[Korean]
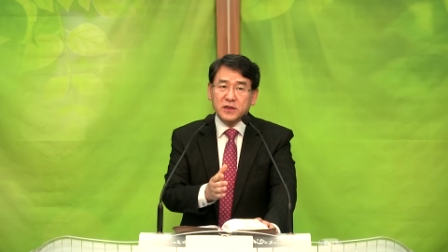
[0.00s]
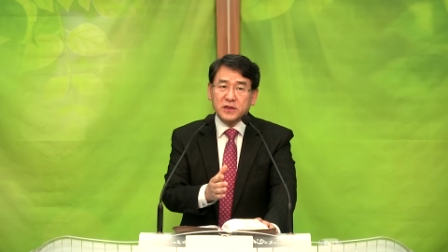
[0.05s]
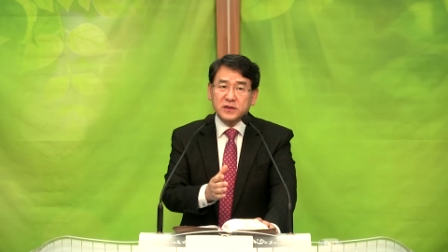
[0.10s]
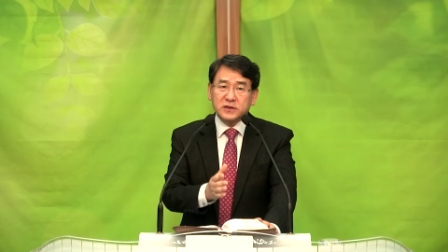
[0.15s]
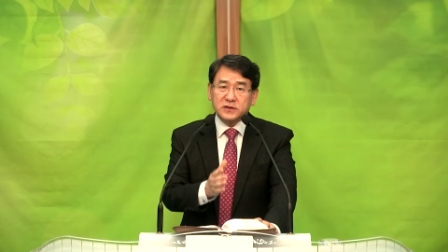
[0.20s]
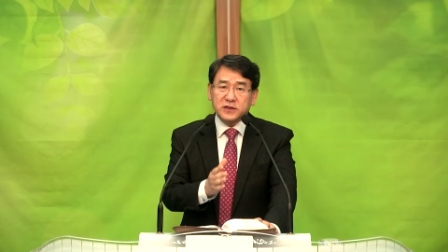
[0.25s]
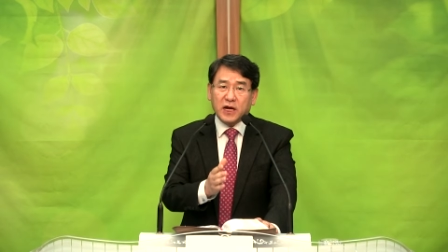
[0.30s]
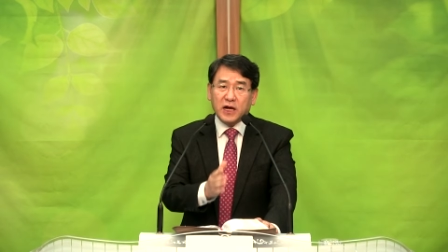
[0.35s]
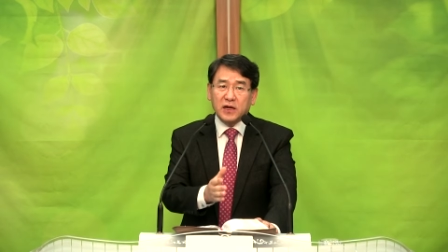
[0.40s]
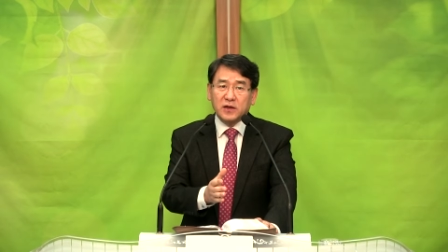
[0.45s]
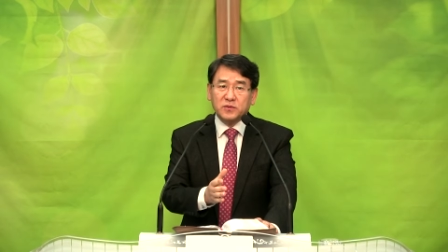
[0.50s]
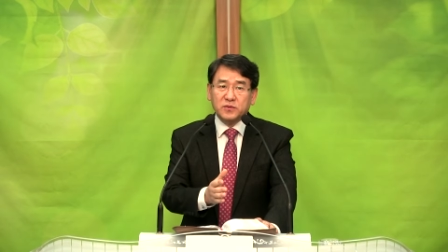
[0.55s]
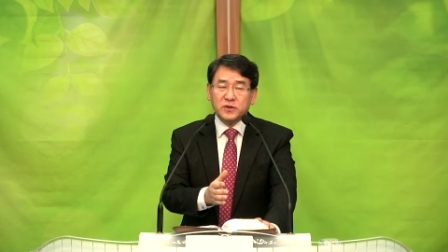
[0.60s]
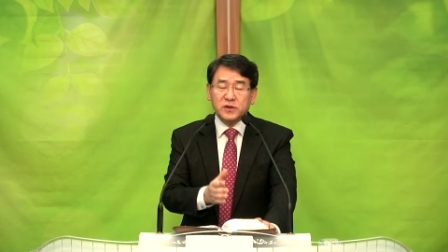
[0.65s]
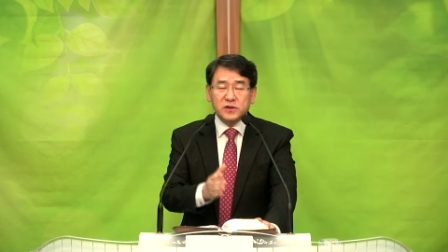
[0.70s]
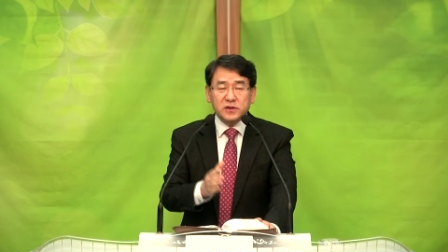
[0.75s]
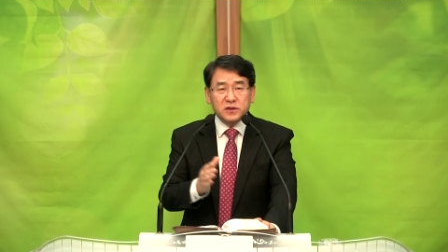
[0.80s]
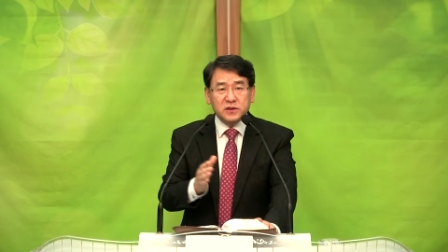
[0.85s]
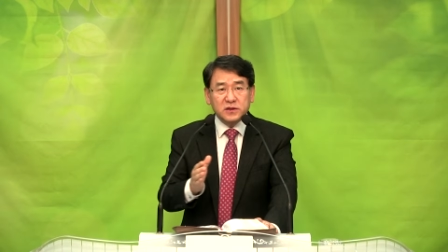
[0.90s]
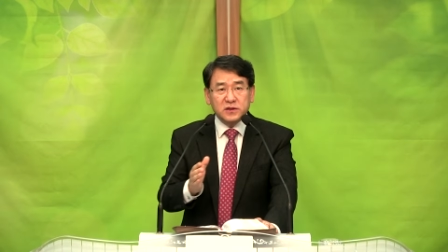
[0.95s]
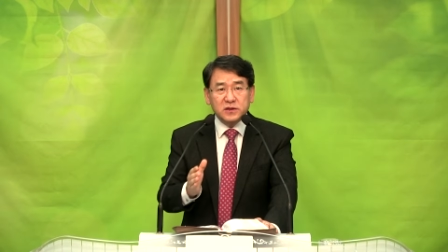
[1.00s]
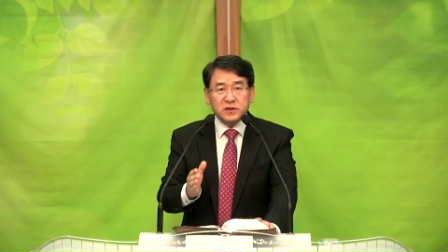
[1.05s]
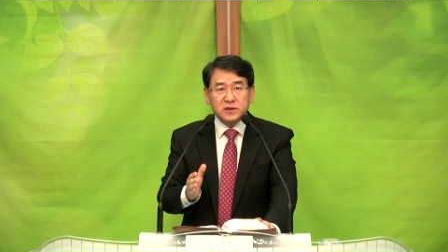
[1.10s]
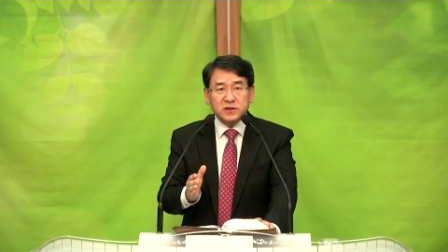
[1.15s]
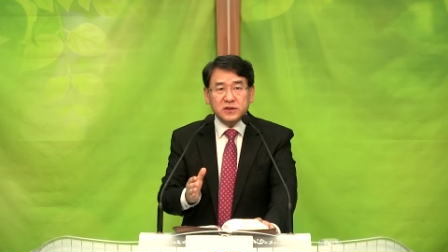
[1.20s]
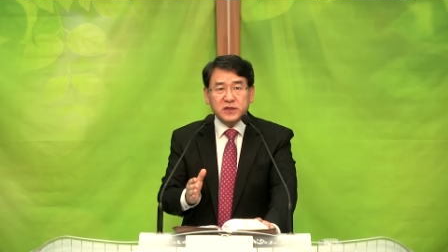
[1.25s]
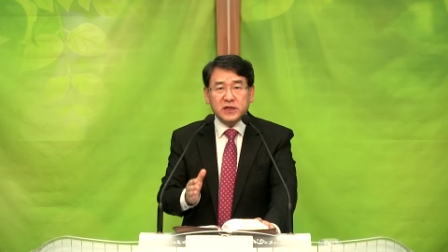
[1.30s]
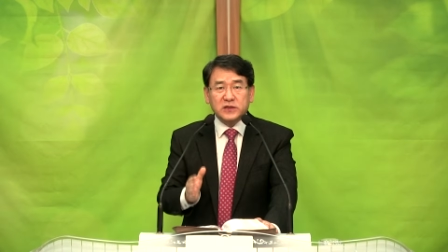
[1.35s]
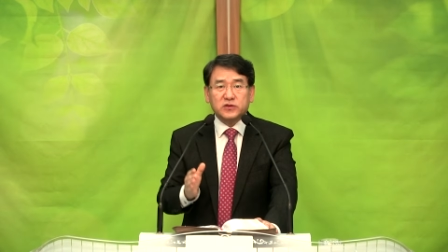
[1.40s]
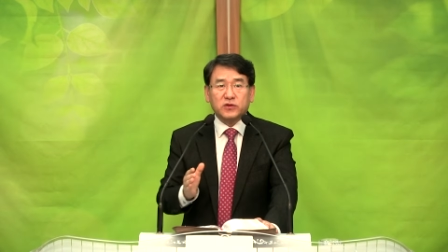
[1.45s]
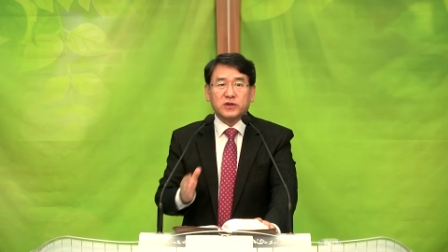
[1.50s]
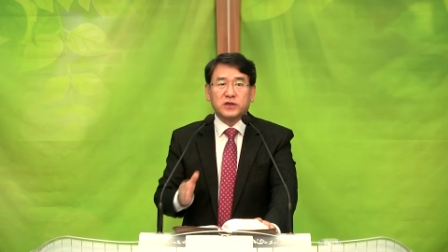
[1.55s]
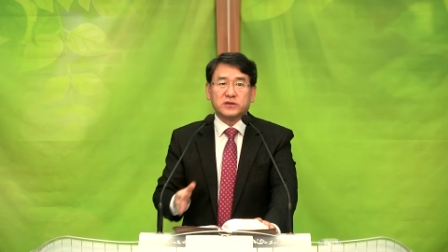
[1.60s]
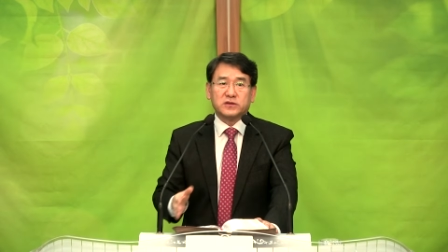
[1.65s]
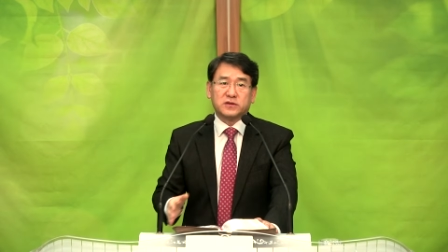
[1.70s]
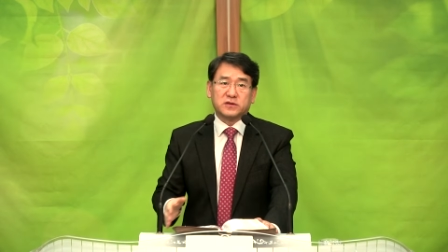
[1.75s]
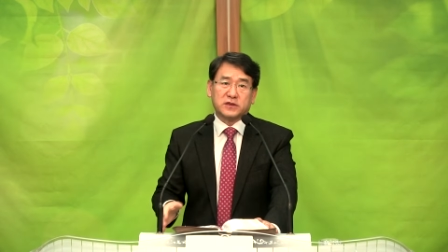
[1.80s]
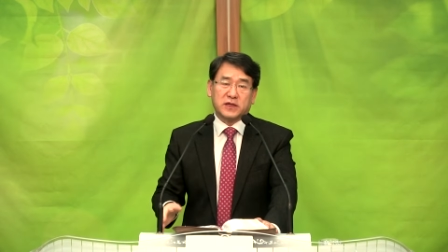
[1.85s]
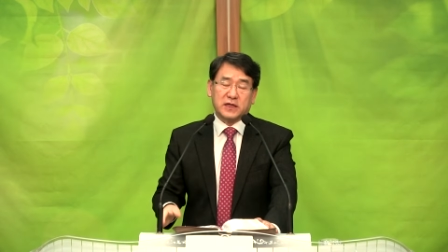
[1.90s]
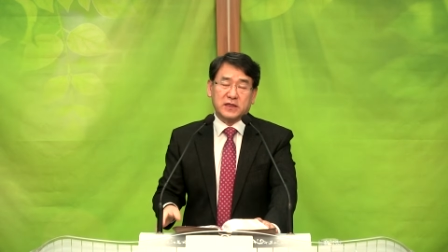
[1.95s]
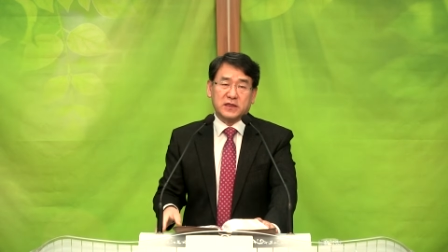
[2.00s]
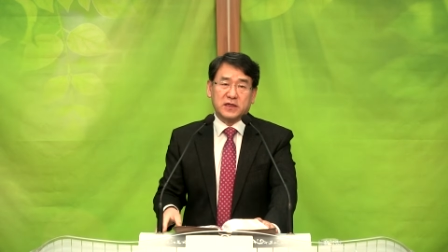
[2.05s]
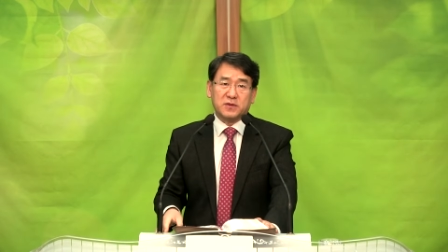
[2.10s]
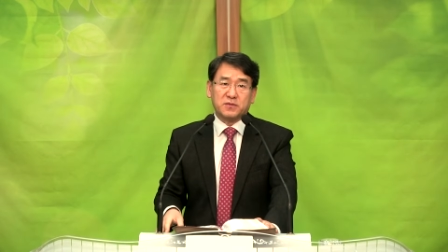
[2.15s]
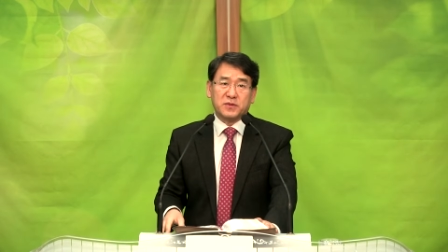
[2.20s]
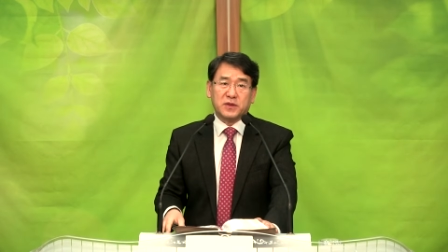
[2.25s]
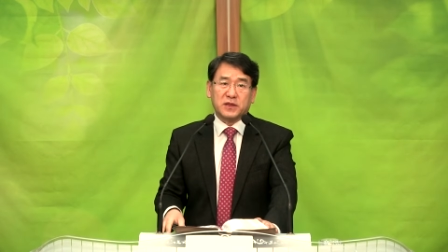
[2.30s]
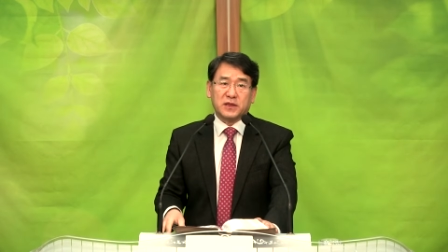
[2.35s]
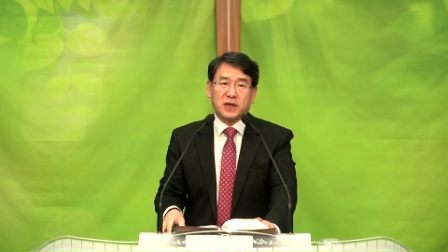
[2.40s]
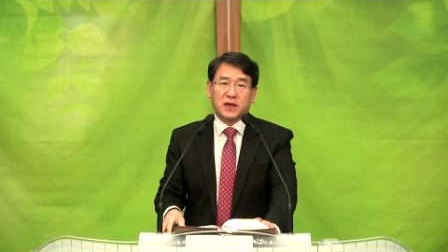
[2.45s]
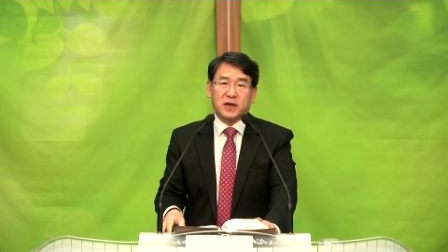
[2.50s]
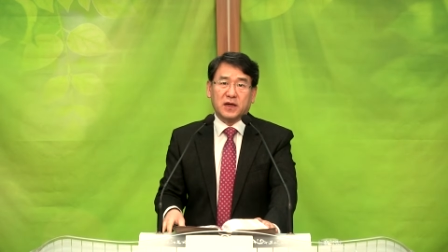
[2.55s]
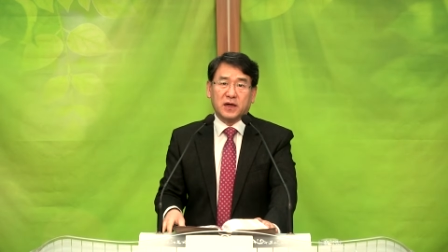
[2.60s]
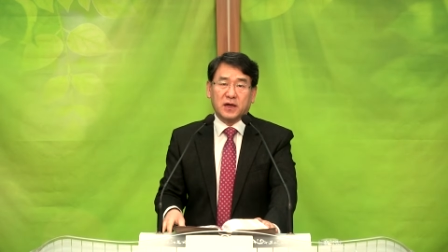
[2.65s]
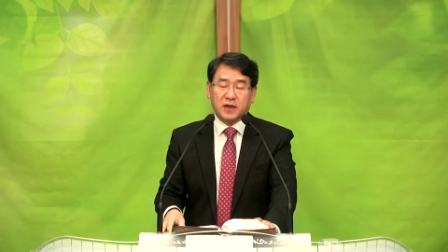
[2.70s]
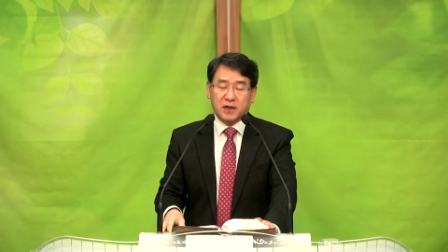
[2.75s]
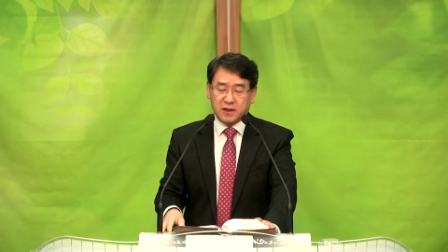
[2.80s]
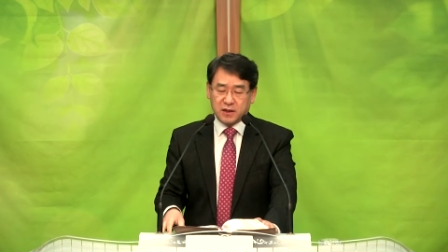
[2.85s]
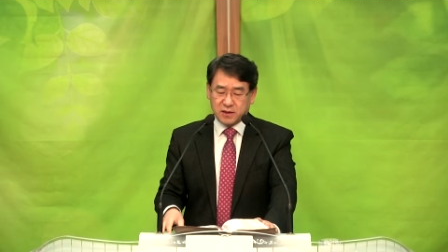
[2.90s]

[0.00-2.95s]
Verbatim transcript: 삶을 계속해서는 안 됩니다.